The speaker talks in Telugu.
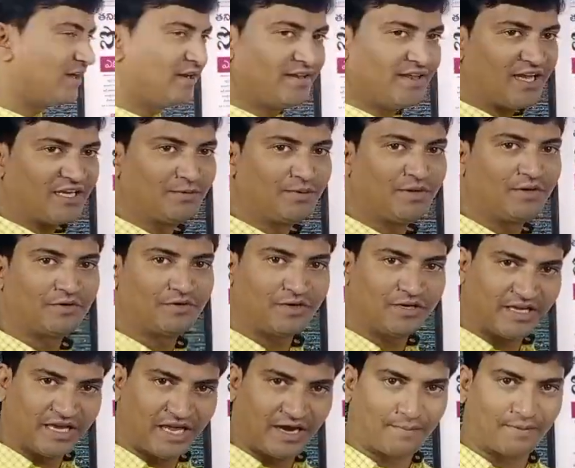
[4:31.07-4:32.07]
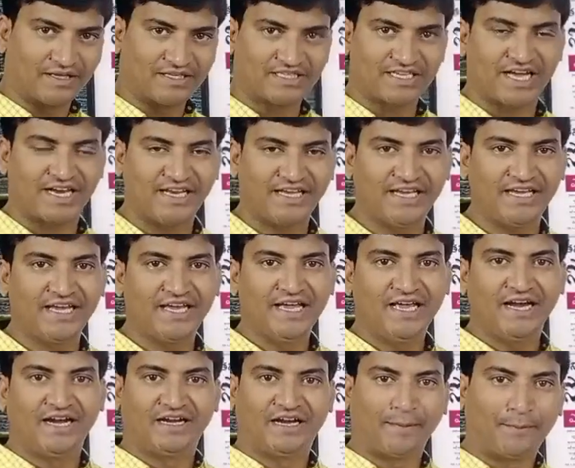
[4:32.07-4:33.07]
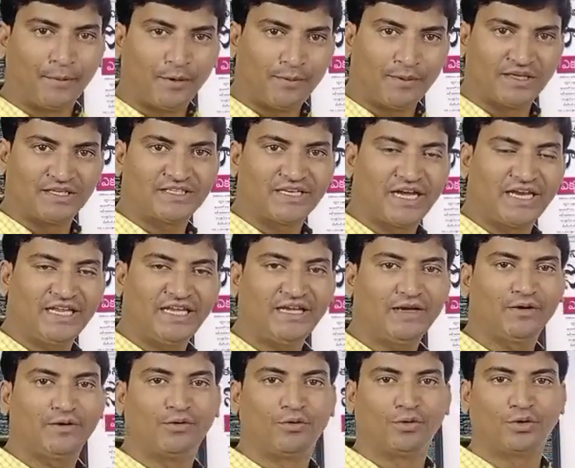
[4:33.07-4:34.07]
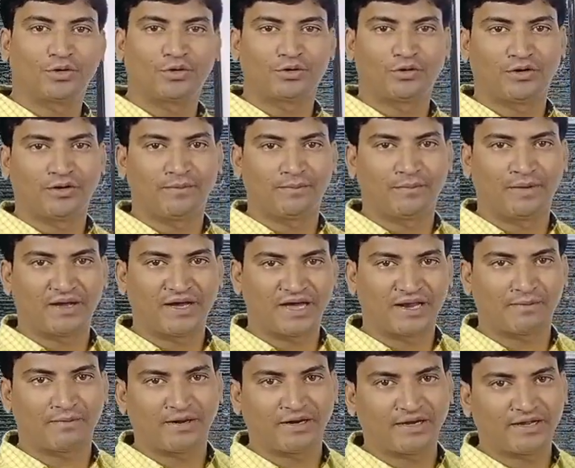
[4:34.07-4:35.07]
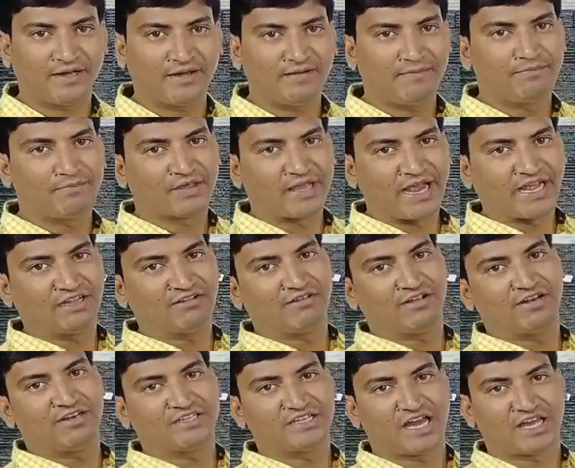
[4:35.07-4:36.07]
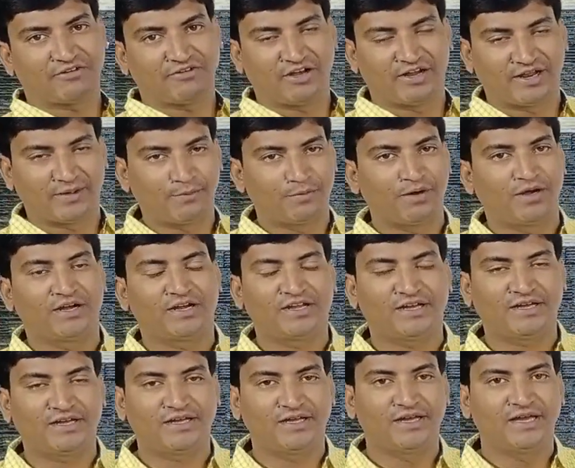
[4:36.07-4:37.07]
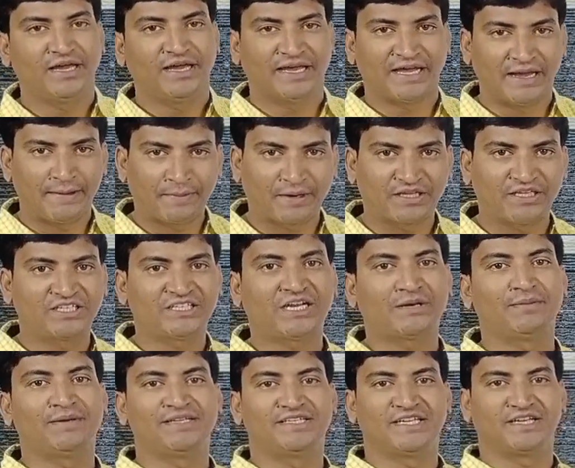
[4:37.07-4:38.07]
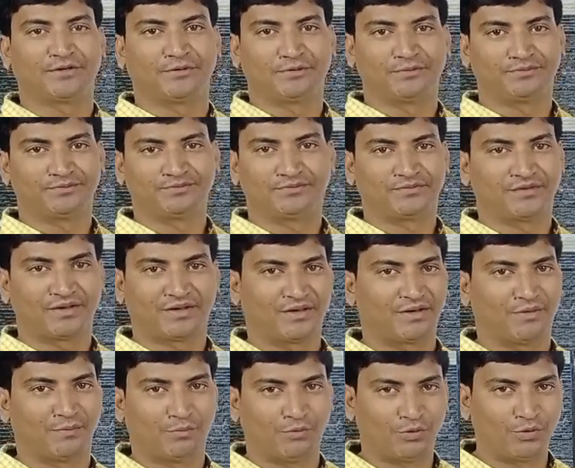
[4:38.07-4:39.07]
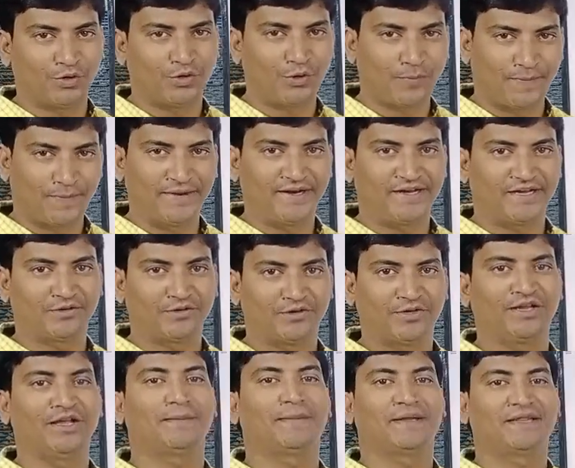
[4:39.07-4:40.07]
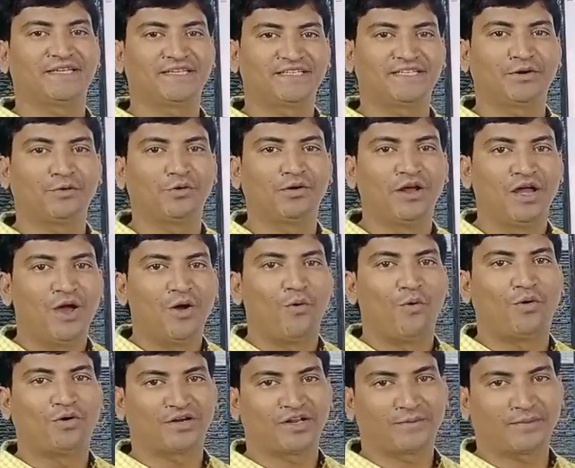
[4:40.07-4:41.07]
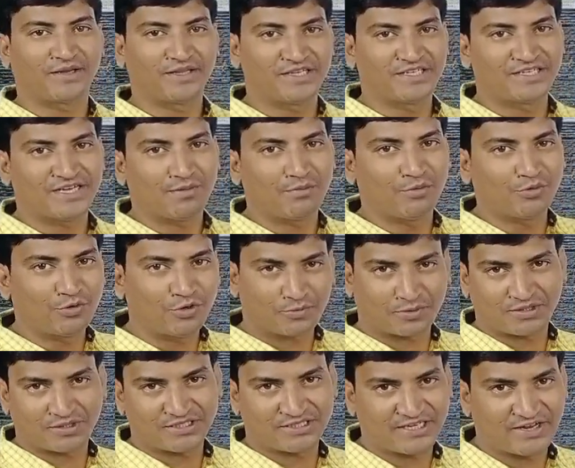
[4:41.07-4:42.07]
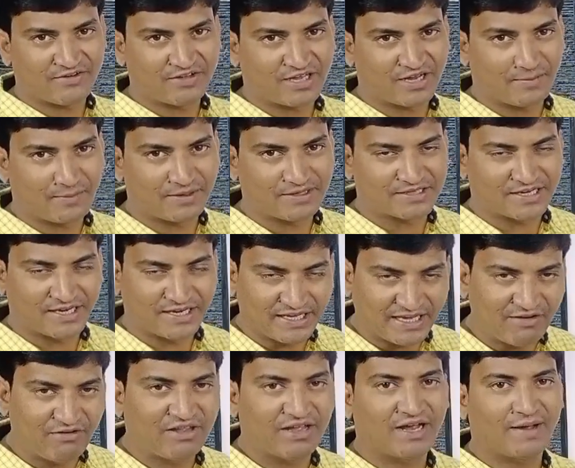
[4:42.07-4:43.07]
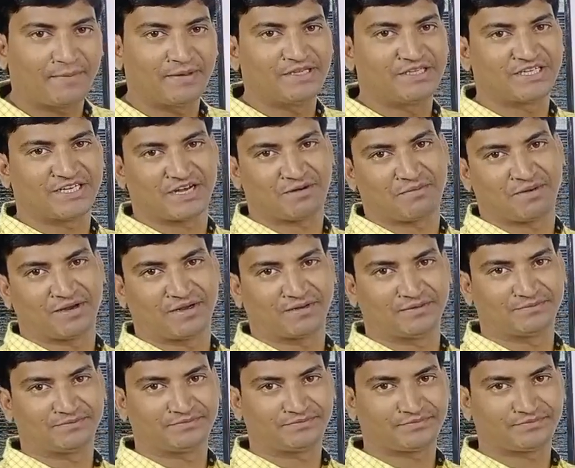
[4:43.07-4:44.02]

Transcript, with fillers: బాటిల్ దాచిపెట్టుకొని ఇవాళ పంచాలి డబ్బులు పంచాలి ఓటుకు తులం బంగారం అంట ఐదు వేల నుంచి ఆరు వేల డబ్బులు అంట ఈ ప్రతిష్టను పెంచారు మునుగోడు ఉప ఎన్నికతోటి ప్రతిష్ట ఓటర్ ప్రతిష్ట మునుగోడు ప్రతిష్ట ఏ విధంగా పెంచారంటే ఈ విధంగా పెంచారు అనమాట